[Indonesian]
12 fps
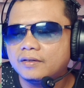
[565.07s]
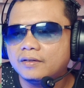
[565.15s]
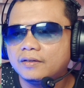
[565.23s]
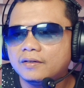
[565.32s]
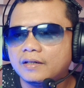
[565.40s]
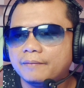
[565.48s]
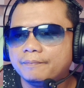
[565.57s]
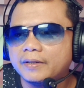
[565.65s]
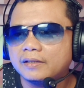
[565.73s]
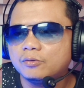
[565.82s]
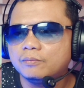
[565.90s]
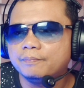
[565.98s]
oh
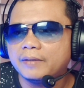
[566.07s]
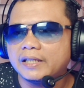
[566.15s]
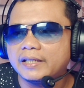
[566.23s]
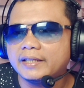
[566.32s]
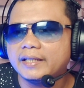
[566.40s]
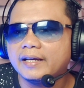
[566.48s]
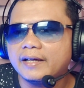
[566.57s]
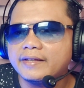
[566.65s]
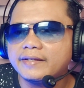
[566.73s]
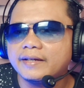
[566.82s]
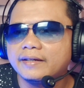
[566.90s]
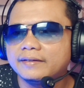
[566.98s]
hampir empat ringgit ya
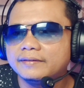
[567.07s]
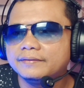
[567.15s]
guys ya